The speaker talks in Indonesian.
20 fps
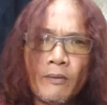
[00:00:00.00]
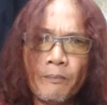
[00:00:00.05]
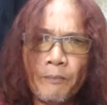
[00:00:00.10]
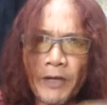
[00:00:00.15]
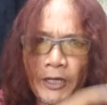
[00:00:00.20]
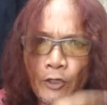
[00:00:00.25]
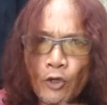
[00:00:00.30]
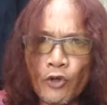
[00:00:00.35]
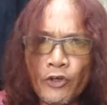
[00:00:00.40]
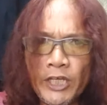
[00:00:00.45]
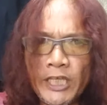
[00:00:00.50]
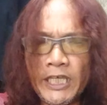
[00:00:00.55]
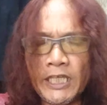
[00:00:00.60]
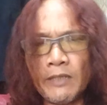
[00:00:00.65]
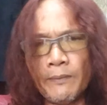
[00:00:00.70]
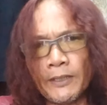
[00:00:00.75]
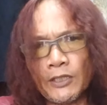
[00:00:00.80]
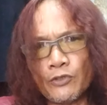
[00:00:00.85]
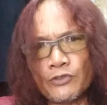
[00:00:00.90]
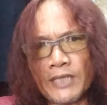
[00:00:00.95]
Pak Doni di
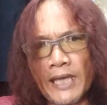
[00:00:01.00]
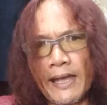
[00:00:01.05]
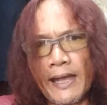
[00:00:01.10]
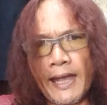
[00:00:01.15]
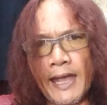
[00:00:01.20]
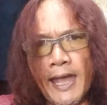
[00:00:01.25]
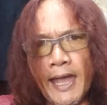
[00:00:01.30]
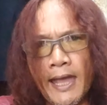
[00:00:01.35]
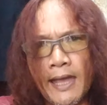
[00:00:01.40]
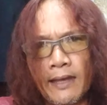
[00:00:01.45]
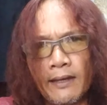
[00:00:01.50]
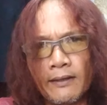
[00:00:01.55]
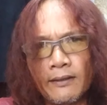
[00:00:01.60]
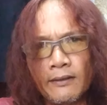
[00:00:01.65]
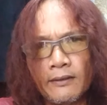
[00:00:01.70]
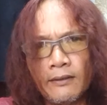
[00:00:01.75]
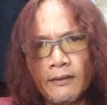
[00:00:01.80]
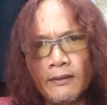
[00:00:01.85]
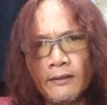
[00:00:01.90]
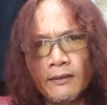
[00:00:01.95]
Batu Sangka.
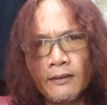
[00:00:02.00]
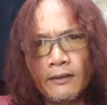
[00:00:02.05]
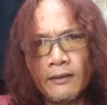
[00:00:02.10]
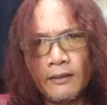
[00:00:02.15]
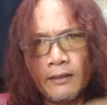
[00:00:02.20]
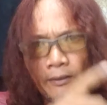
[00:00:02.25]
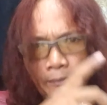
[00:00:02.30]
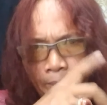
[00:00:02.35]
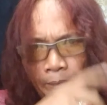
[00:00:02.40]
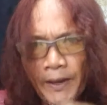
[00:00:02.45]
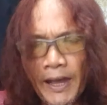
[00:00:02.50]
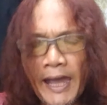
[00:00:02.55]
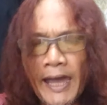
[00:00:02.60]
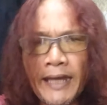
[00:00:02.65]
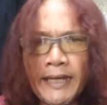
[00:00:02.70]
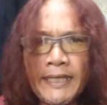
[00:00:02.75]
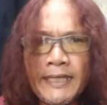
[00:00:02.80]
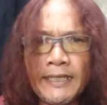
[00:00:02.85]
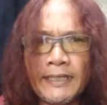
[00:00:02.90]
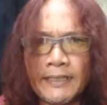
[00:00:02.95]
Pak
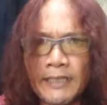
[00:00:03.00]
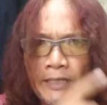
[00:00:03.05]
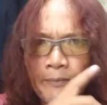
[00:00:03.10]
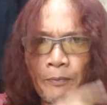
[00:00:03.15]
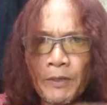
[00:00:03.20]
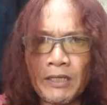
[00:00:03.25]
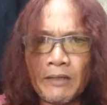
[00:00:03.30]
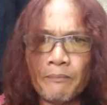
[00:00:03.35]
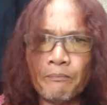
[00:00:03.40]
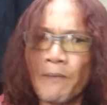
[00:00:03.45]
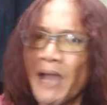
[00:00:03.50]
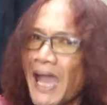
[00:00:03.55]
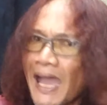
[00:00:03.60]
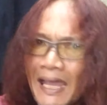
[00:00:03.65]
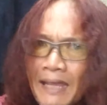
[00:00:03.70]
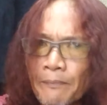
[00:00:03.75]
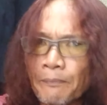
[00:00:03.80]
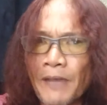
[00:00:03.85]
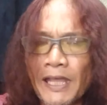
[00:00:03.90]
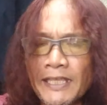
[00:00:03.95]
Ari di Pak
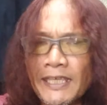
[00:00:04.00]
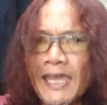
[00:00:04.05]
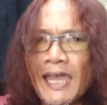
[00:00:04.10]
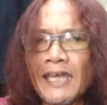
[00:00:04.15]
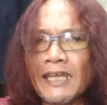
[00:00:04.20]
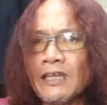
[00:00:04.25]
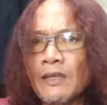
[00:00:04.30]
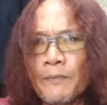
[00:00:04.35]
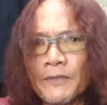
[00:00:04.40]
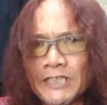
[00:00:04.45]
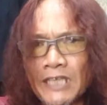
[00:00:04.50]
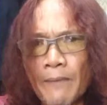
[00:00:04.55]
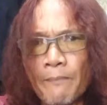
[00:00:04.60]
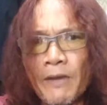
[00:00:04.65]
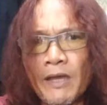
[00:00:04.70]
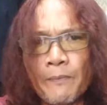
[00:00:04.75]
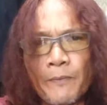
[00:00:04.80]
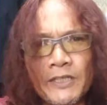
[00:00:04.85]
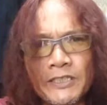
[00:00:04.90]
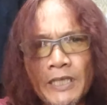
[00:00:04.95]
banyak di
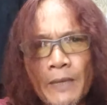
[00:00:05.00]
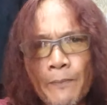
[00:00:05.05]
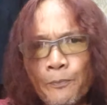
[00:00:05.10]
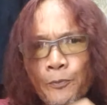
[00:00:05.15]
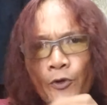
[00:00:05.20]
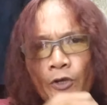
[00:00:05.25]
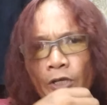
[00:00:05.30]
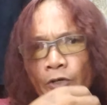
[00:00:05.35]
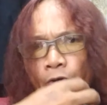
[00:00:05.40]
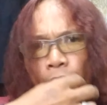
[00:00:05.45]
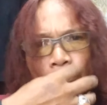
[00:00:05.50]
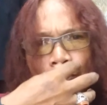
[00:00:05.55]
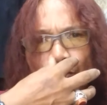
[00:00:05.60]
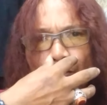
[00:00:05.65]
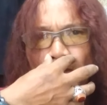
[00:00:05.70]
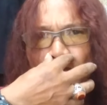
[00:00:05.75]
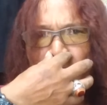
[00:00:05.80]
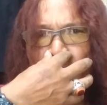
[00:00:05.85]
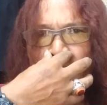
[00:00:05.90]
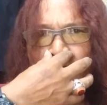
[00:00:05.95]
Pasaman Pak Saipul itu
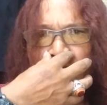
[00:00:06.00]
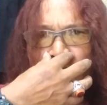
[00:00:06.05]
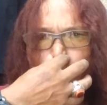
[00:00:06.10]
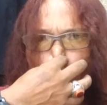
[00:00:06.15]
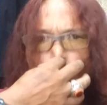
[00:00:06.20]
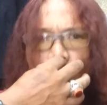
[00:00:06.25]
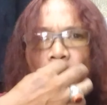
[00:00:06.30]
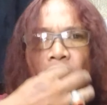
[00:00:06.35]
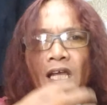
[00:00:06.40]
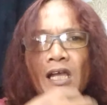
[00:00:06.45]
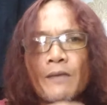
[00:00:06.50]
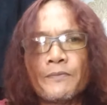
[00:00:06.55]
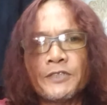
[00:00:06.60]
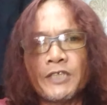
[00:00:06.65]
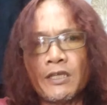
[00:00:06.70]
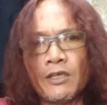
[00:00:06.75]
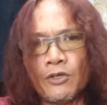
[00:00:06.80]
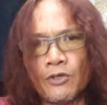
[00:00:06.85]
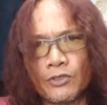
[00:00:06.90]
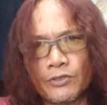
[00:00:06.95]
macam-macam. Tolong tangkapi
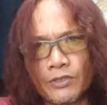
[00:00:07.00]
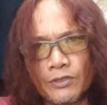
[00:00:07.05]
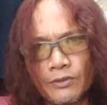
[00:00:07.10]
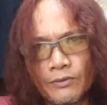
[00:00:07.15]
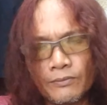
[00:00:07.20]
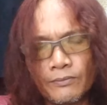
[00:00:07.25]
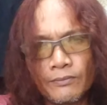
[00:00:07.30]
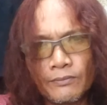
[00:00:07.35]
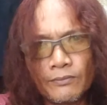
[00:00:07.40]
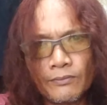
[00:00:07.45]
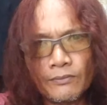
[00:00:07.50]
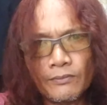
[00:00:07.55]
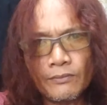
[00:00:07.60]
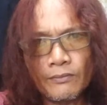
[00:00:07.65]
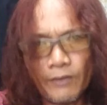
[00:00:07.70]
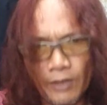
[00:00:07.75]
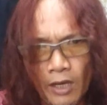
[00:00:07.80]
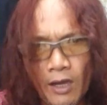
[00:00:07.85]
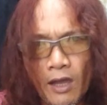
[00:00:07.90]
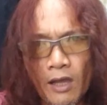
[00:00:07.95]
serius.
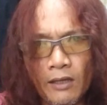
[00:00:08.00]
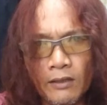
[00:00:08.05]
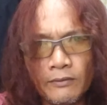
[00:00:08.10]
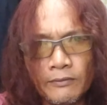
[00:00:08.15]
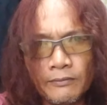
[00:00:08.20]
Ya.